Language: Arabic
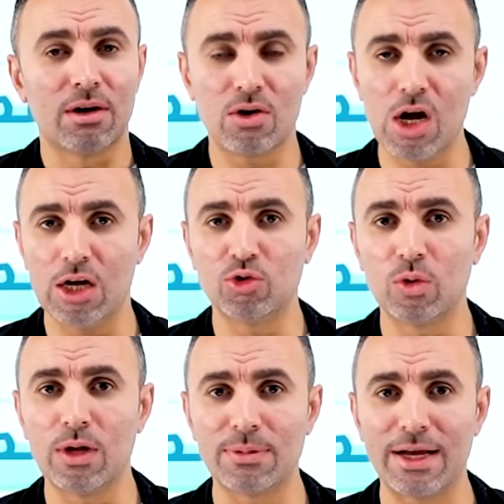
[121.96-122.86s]
رجاء
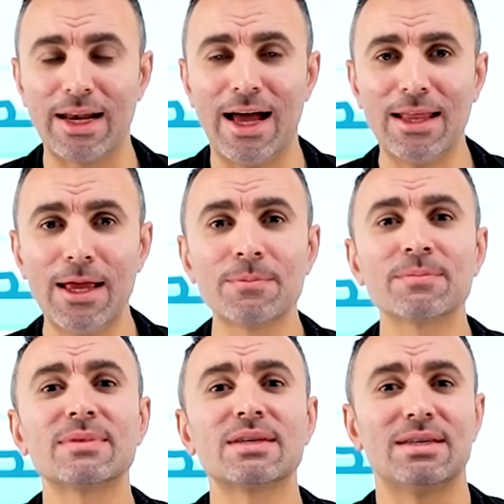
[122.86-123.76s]
طلابنا كالعاده
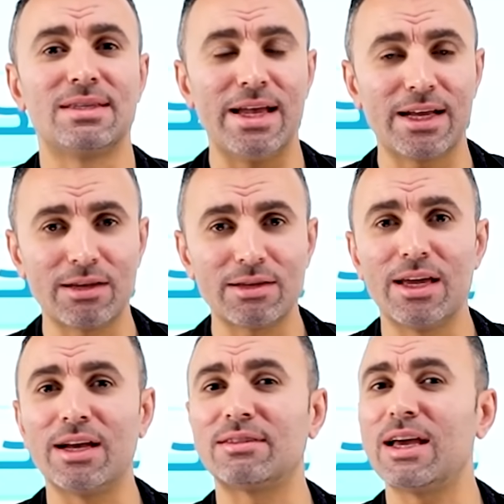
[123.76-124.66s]
ذاكر
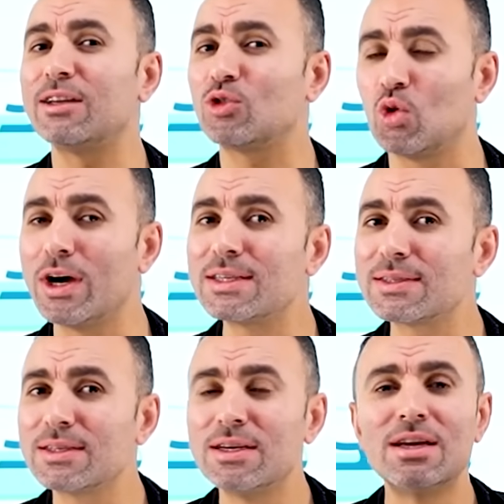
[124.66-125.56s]
اجتهد
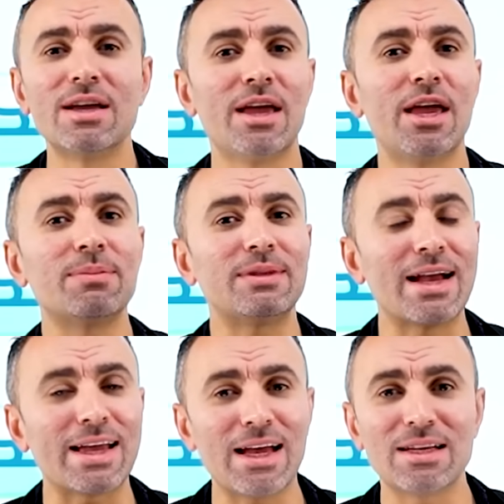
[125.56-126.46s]
كويس
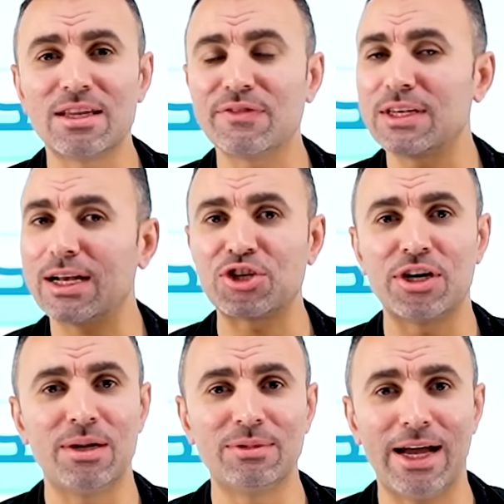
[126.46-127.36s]
ابدا جهز نفسك
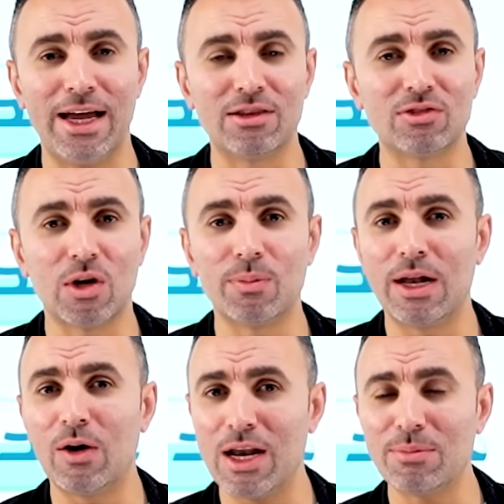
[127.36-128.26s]
عشان الامتحان طب
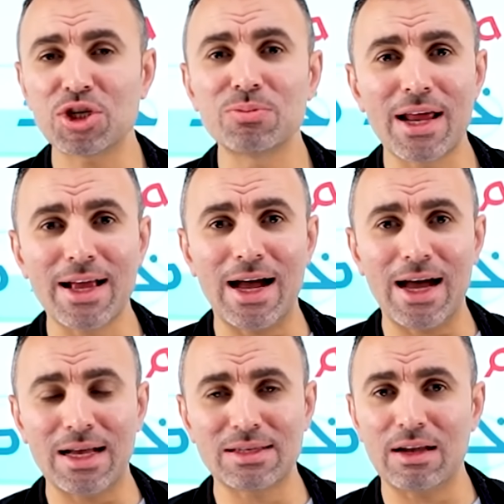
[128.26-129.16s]
لو انا مش مراجع
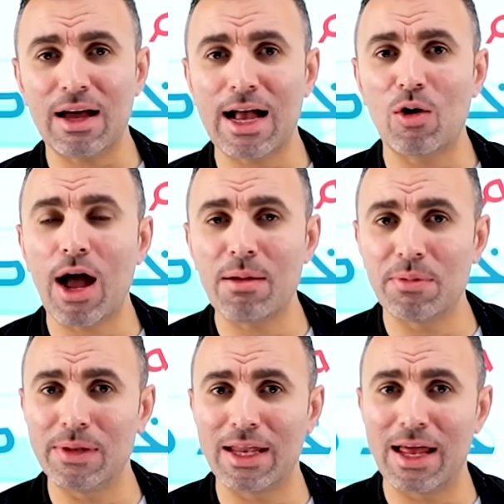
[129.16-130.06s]
احسن حاجه
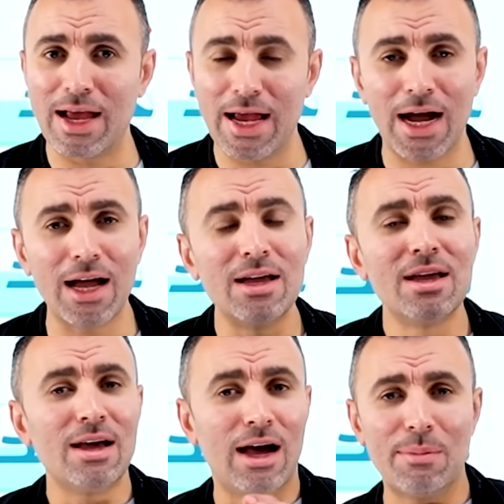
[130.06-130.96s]
وحابب ان انا راجع
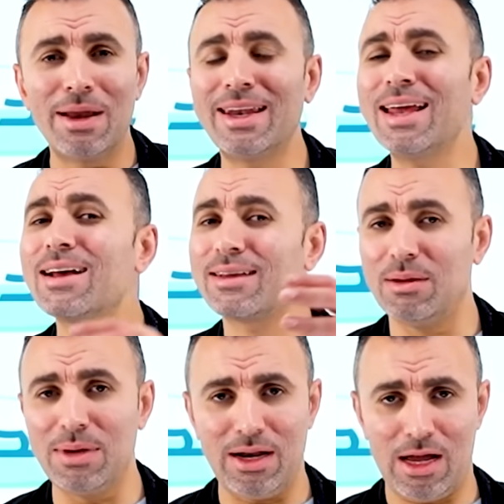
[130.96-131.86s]
عملنا لك
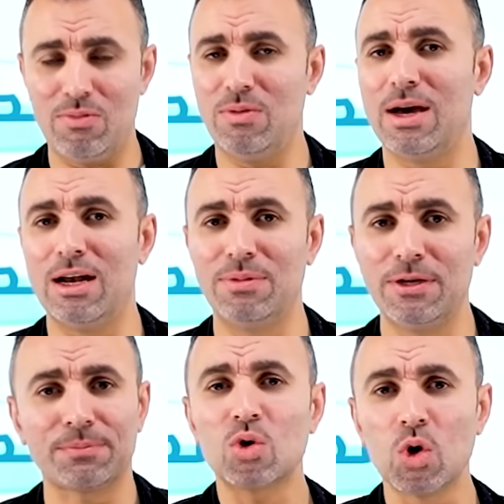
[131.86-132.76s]
كمان حبيب
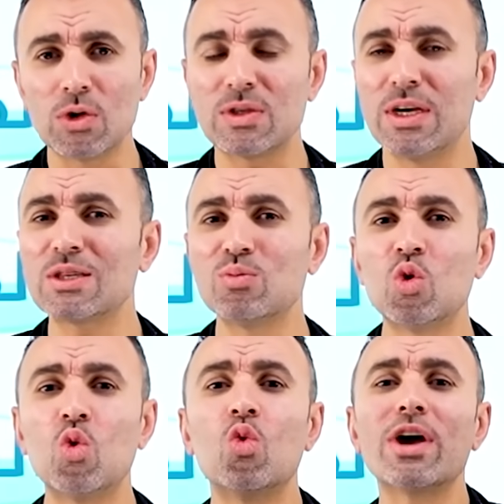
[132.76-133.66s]
قلبي كورس
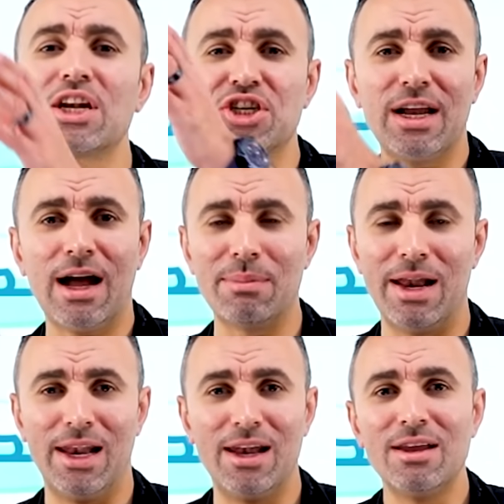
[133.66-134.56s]
اسمه ورش
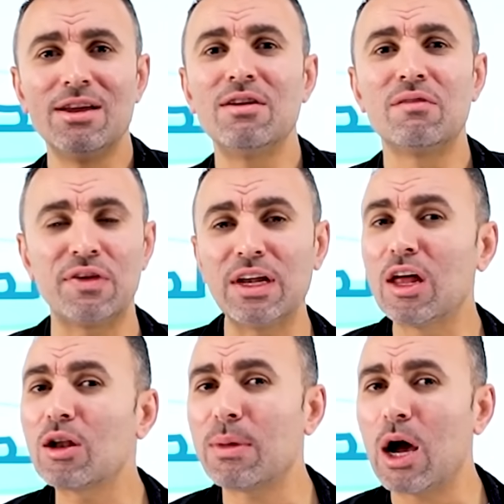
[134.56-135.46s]
العمل فيه
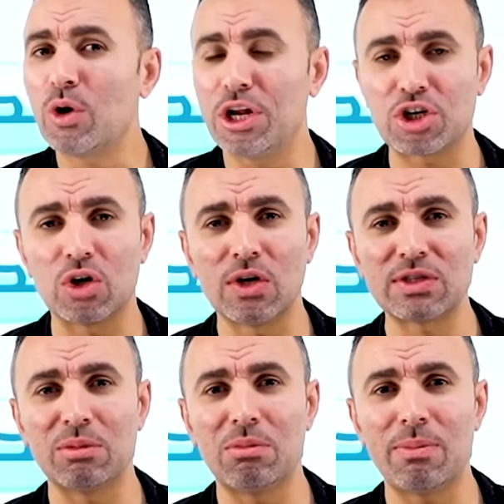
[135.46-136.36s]
الاربع ورش
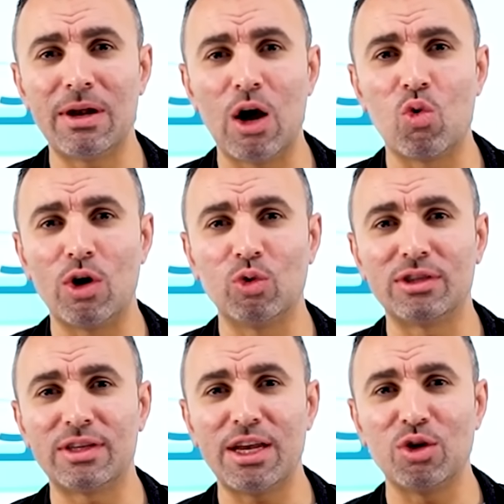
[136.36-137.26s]
الخاصه بالباب الاول
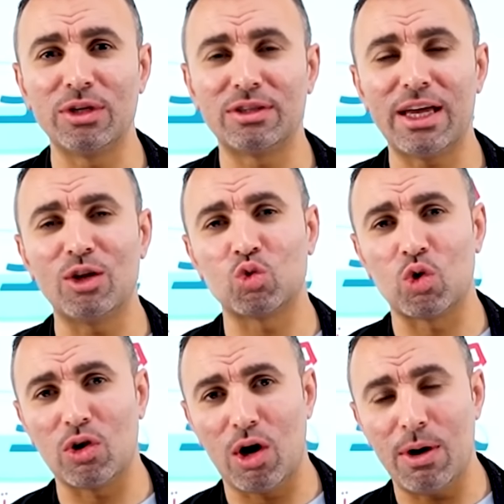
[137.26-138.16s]
والثاني والثالث
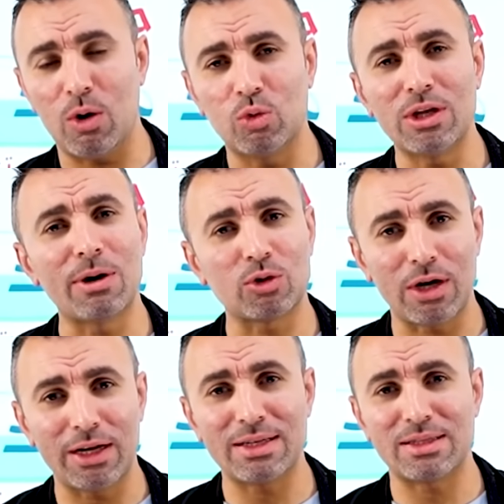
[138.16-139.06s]
والرابع وده
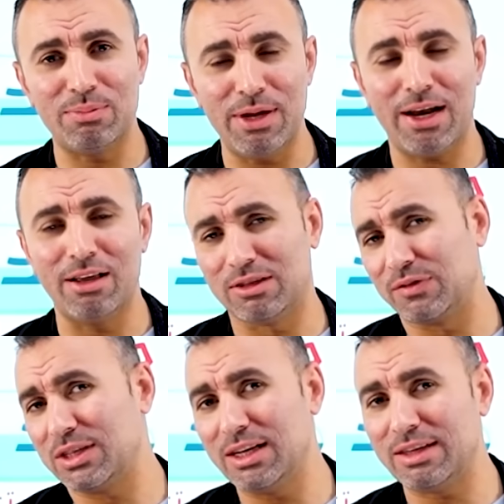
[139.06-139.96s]
برضه هننزل بيه اعلان
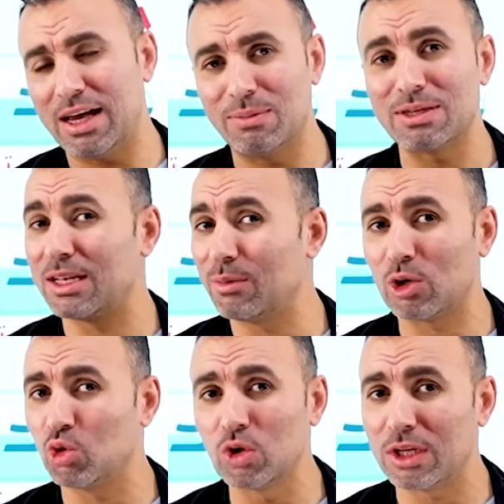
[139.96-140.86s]
تفصيلي تاني بس انا
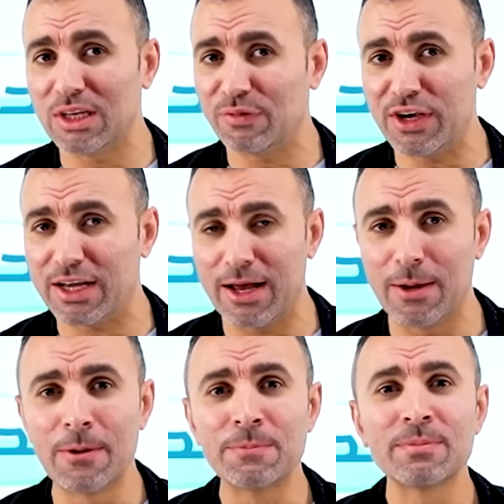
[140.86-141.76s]
برضه قلت اديك فكره